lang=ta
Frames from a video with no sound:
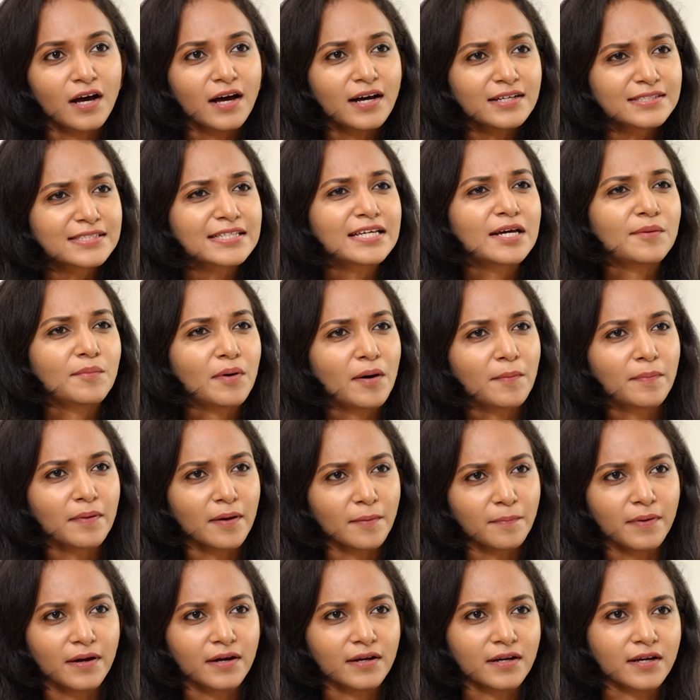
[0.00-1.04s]
அசிங்கமா
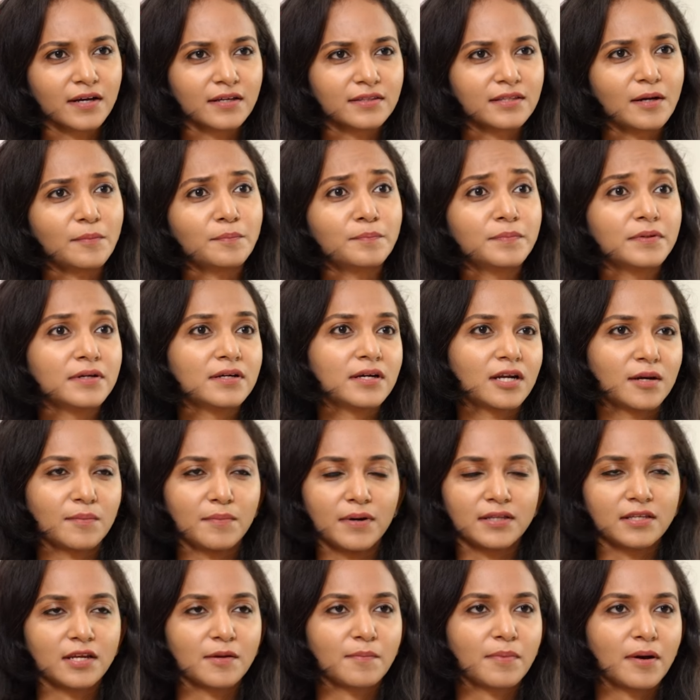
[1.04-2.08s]
பார்ப்பாங்க தப்புங்கிற
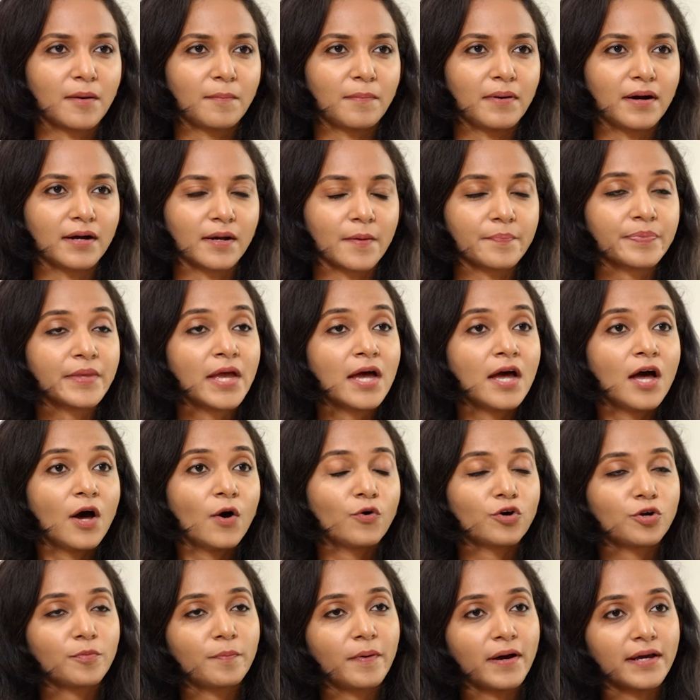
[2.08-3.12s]
மாதிரி பார்ப்பாங்க
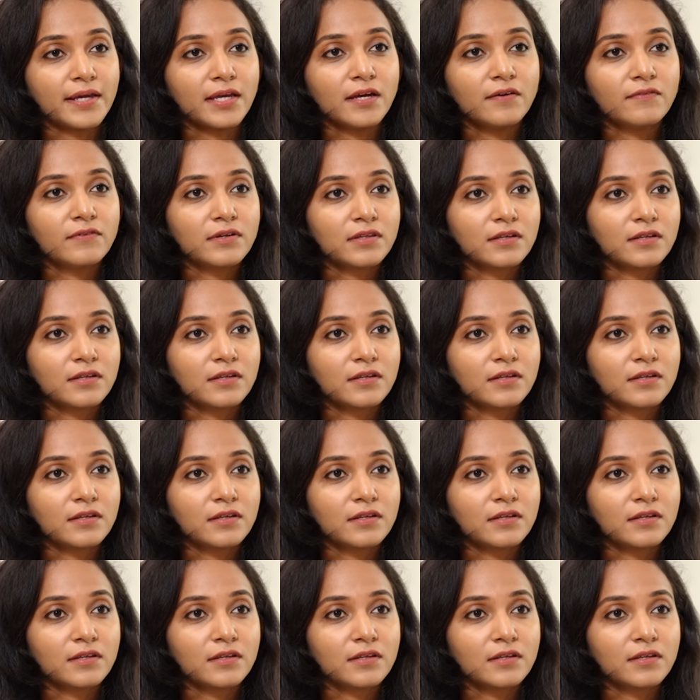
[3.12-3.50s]
ஒரு பையன்